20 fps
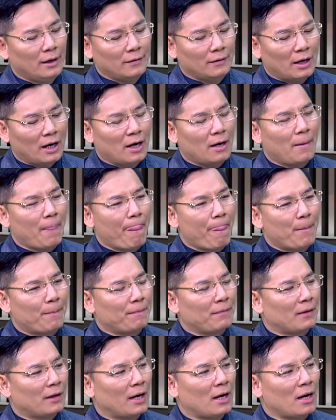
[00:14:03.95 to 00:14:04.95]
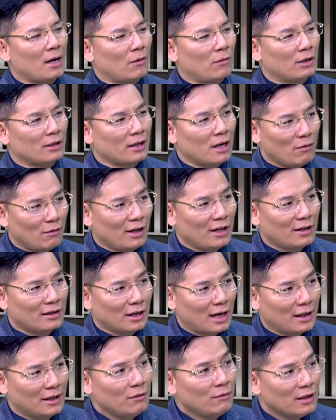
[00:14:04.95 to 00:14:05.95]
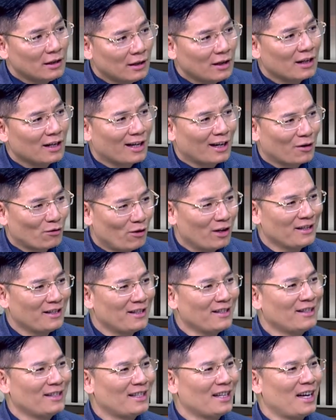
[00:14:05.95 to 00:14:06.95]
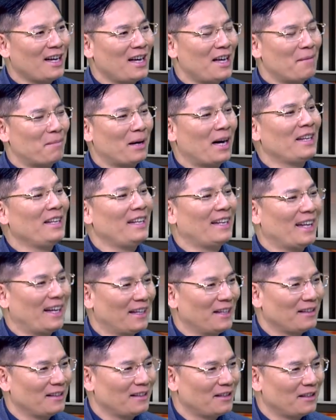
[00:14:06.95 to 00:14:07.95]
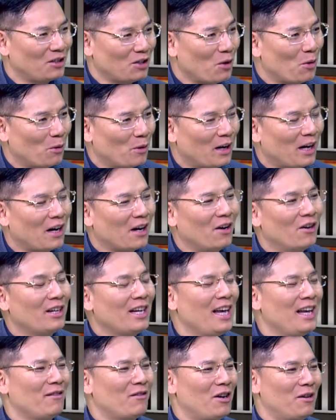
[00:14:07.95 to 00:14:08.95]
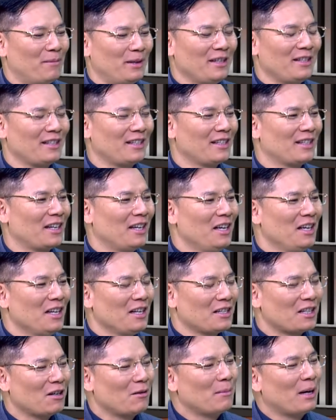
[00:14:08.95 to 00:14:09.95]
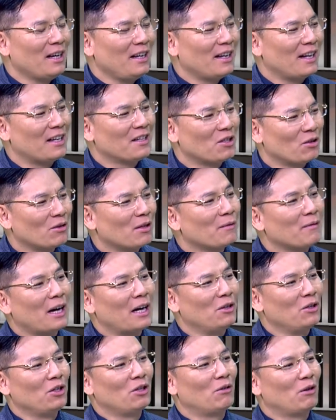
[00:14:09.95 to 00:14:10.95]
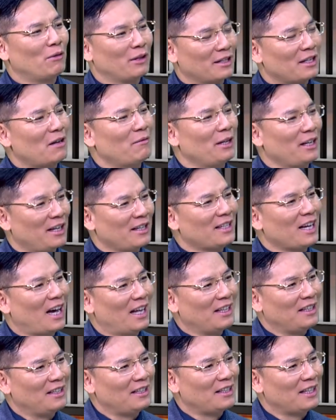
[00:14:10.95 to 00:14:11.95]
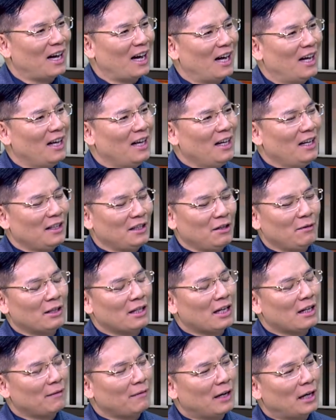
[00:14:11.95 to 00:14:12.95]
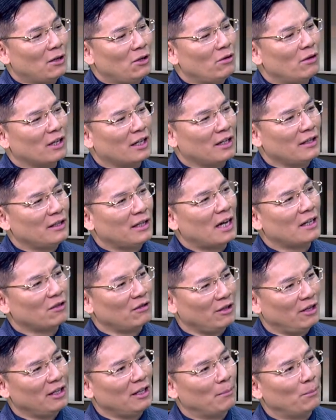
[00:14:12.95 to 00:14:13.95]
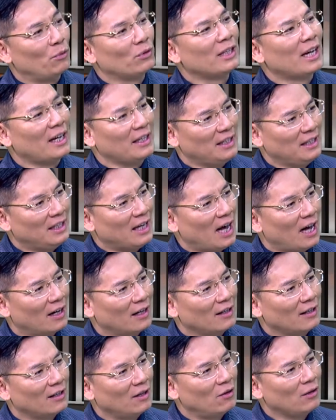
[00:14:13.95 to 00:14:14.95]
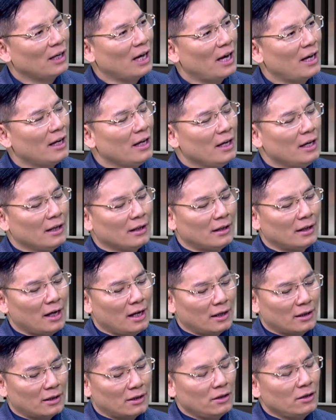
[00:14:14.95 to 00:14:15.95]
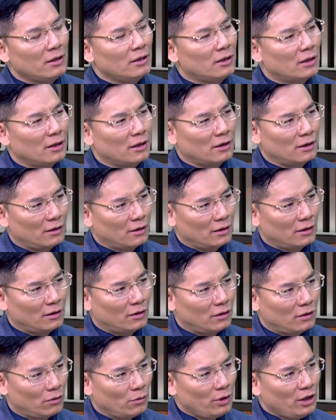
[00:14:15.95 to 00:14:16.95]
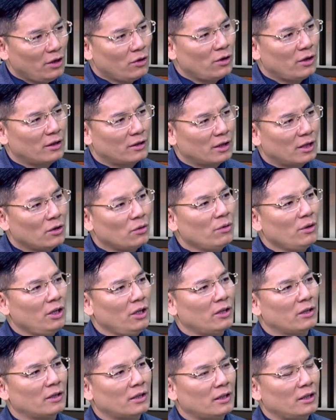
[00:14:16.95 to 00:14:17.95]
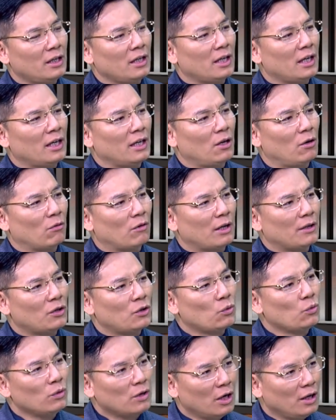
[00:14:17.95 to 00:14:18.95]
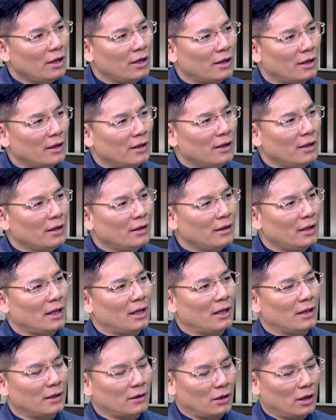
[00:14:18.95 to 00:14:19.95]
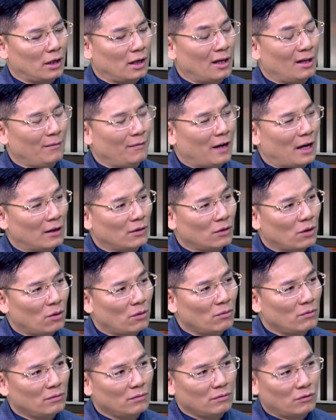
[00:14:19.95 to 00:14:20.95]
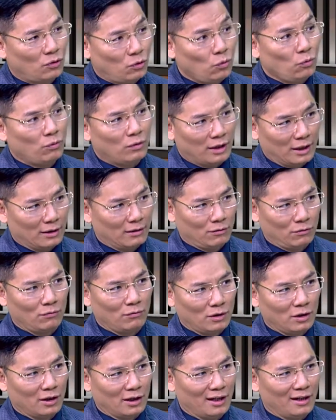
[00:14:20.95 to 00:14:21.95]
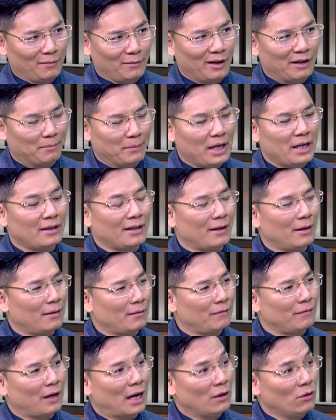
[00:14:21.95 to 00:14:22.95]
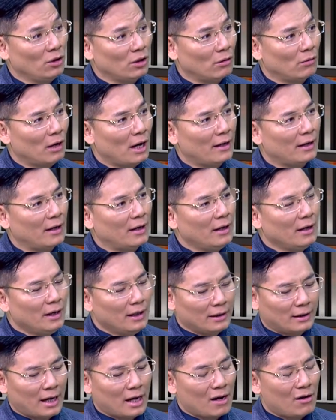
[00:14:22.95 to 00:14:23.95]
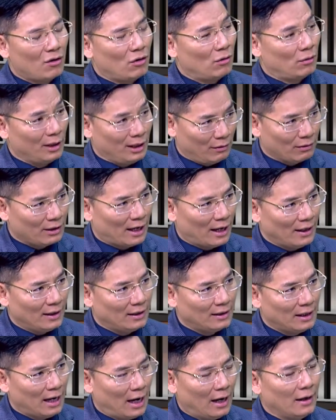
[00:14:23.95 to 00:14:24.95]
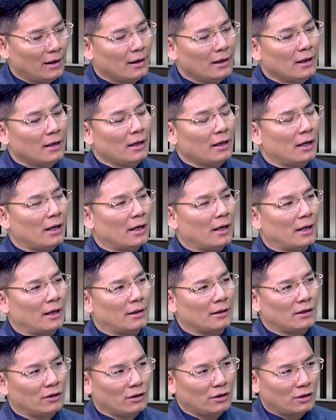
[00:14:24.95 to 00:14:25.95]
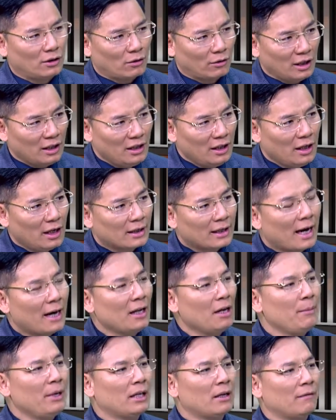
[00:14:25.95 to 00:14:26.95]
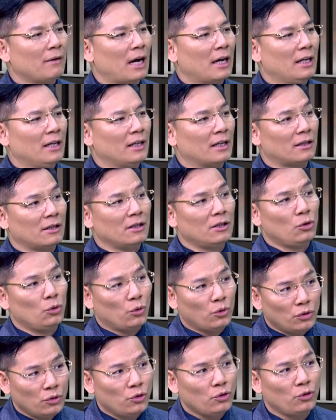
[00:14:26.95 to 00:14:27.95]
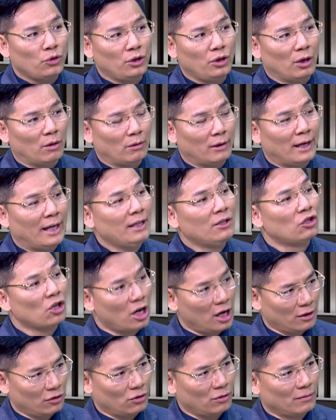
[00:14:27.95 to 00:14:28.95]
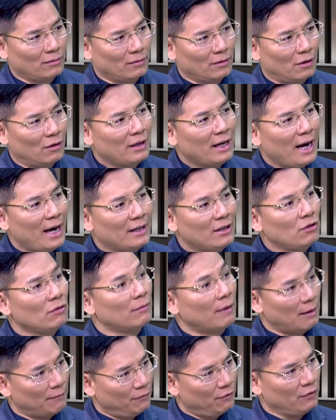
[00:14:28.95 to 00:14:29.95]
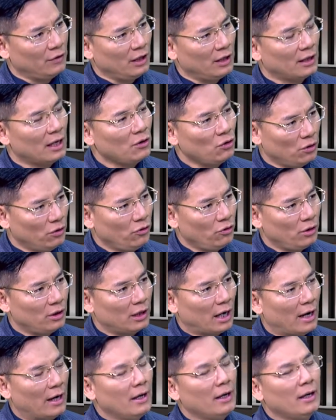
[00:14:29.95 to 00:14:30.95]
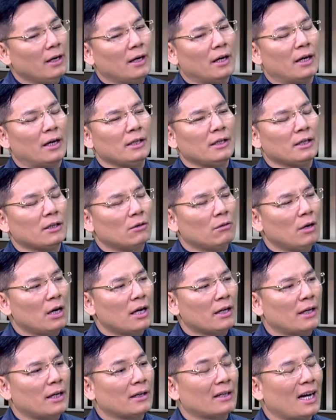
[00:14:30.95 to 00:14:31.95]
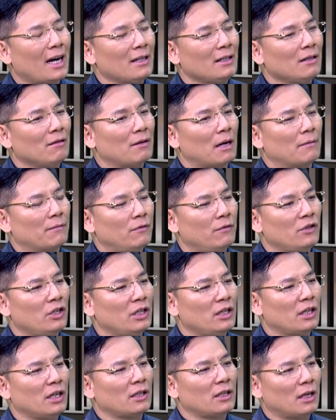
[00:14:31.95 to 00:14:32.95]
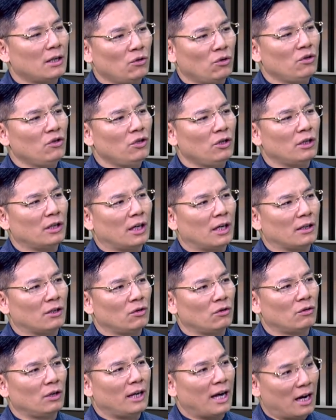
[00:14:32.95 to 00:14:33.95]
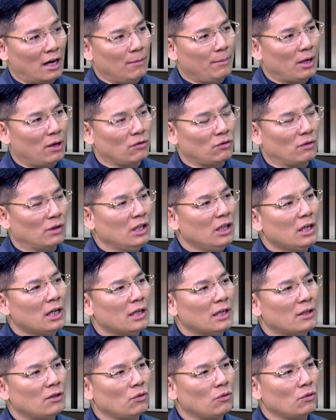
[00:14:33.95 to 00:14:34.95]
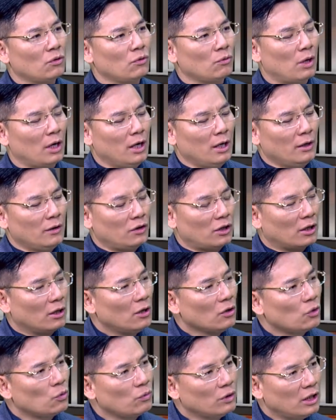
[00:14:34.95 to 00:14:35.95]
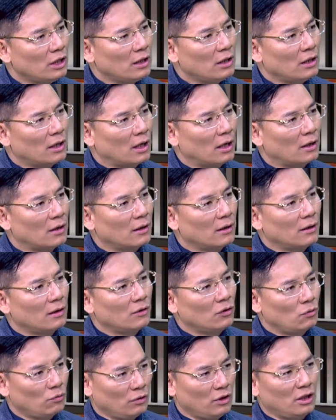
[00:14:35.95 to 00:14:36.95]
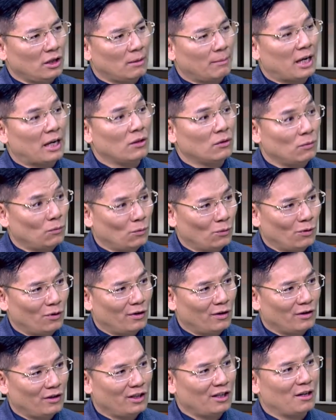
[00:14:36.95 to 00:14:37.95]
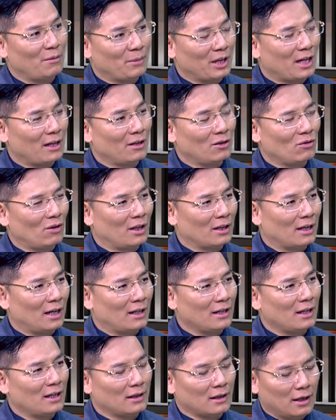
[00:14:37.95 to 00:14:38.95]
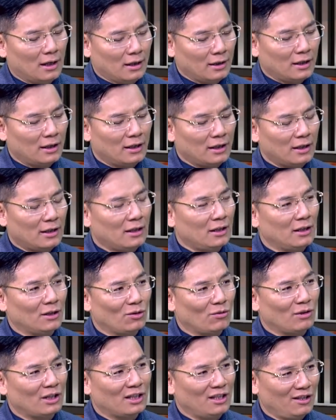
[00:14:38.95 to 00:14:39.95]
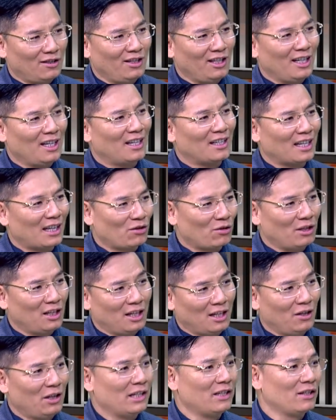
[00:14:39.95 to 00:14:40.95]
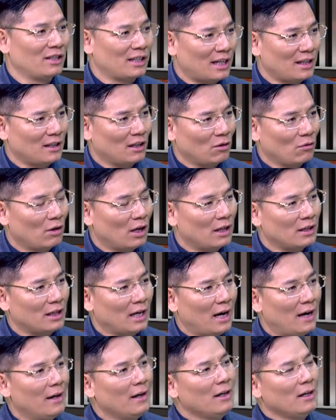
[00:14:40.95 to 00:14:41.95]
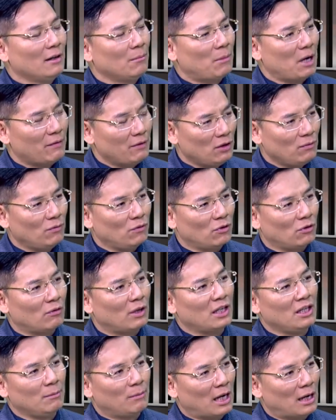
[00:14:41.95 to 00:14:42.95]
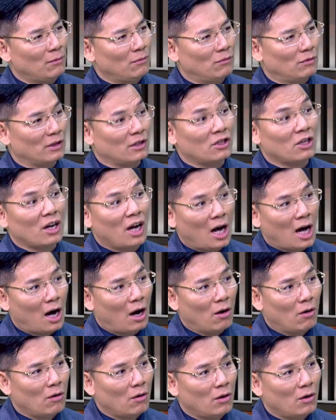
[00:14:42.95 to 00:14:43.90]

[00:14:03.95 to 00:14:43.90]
那那我稍微查，因为这个官司在马里兰。州啊，OK，我们只能说稍微马里兰州的法律的话，我稍微给查了一下，因为它的法律的话跟加州有点不太一样。OK，那至对于针对于这个有关租客的和房东住的住客的那方面的法律的话呢，那我又查了一下，呃，首先一个，他那边的法律呢是允许有 late charge，OK，就有晚付金，他允许的，而且的话呢，它这个晚付金呢，它允许呢，就是说两个标准，一个呢就是说整个租金的。租金的百分之五，就像我们刚才说，他像他现在起诉的其中一个人，他说一个月是三千块钱，百分之五的话一百五，就正好。